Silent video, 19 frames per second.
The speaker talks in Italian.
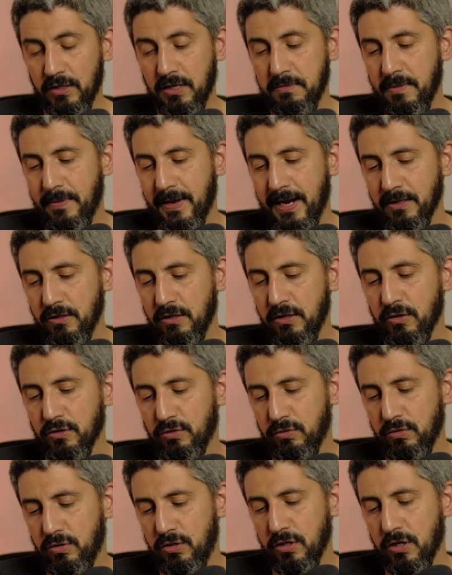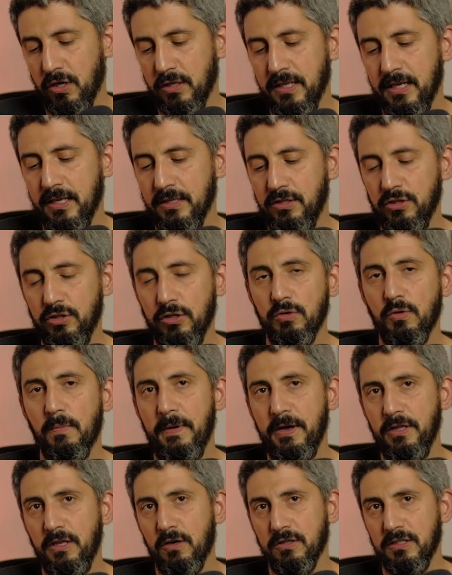sempre parlando di costruzioni, ci sono un
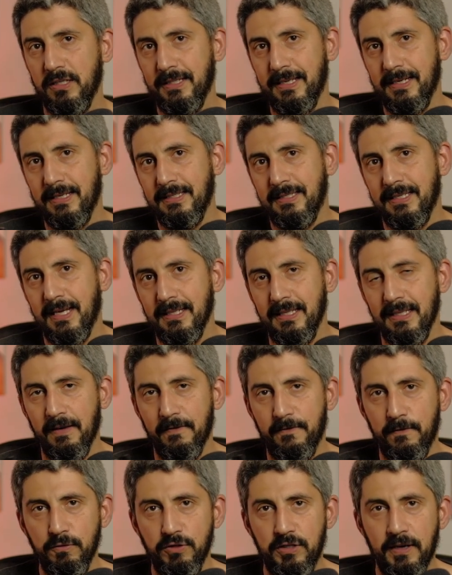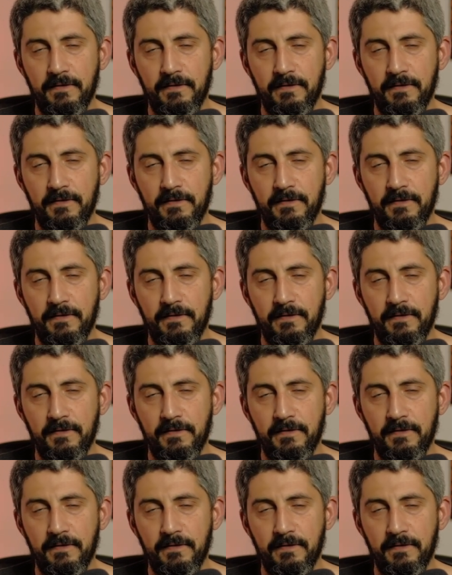paio di cose interessanti che Fuji